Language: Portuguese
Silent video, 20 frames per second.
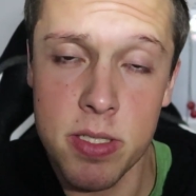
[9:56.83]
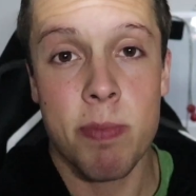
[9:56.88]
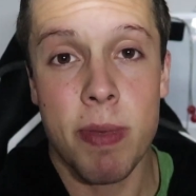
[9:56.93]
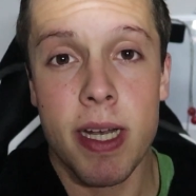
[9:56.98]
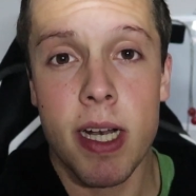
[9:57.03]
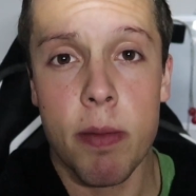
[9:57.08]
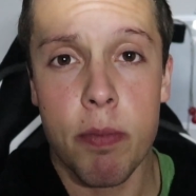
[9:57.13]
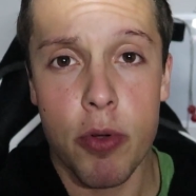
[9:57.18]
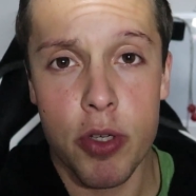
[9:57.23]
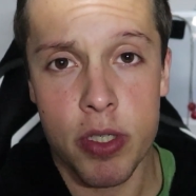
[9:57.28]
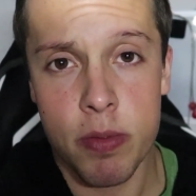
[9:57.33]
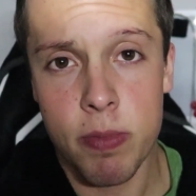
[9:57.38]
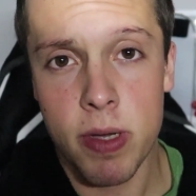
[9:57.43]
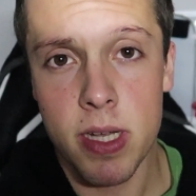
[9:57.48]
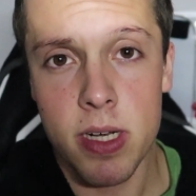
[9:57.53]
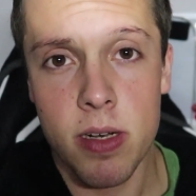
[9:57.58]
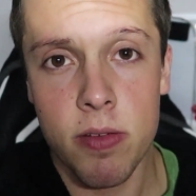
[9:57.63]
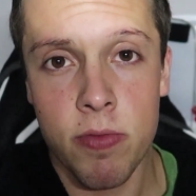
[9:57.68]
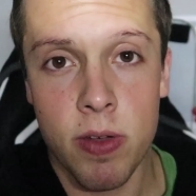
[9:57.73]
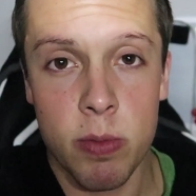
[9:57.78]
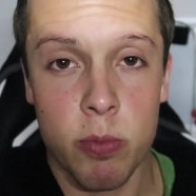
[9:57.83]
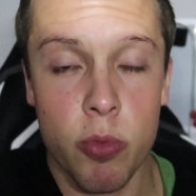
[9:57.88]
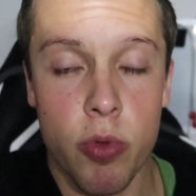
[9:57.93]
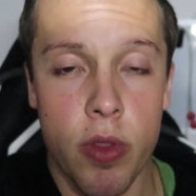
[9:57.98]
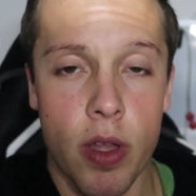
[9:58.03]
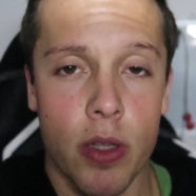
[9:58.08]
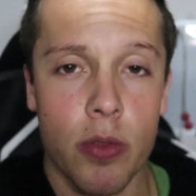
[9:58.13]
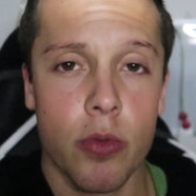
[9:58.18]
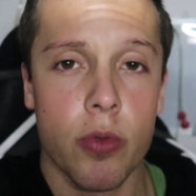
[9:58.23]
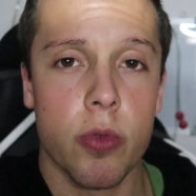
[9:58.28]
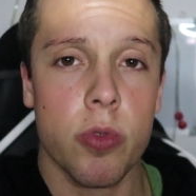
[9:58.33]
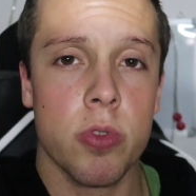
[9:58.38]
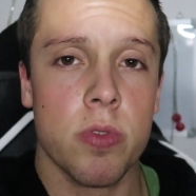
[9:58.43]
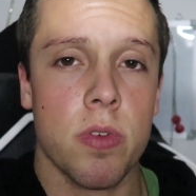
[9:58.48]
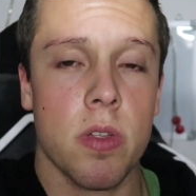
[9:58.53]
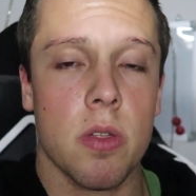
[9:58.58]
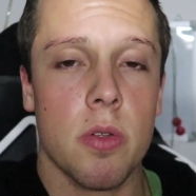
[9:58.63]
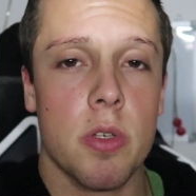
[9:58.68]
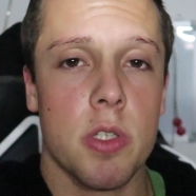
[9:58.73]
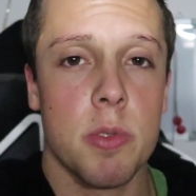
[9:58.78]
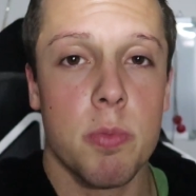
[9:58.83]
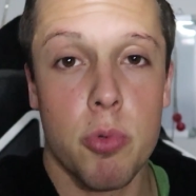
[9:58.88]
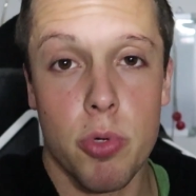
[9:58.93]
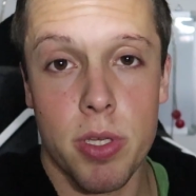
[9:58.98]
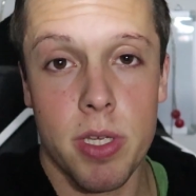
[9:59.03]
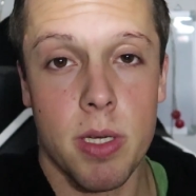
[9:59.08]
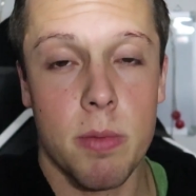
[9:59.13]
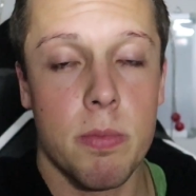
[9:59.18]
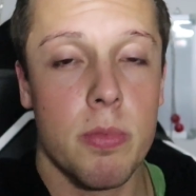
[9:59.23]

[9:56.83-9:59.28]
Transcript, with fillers: Semana após semana vai mudando os valores, porquê?